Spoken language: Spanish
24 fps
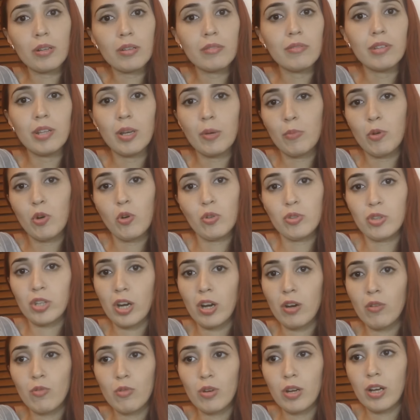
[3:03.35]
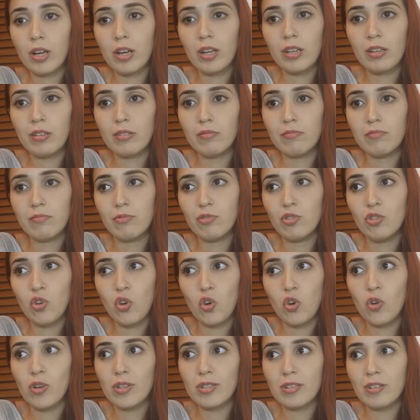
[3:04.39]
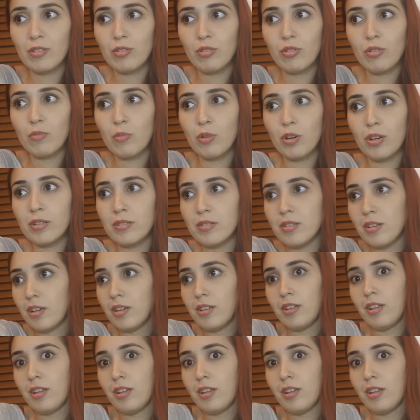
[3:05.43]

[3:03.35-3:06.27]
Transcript: es de modo triangular y yo lo acepto como ese,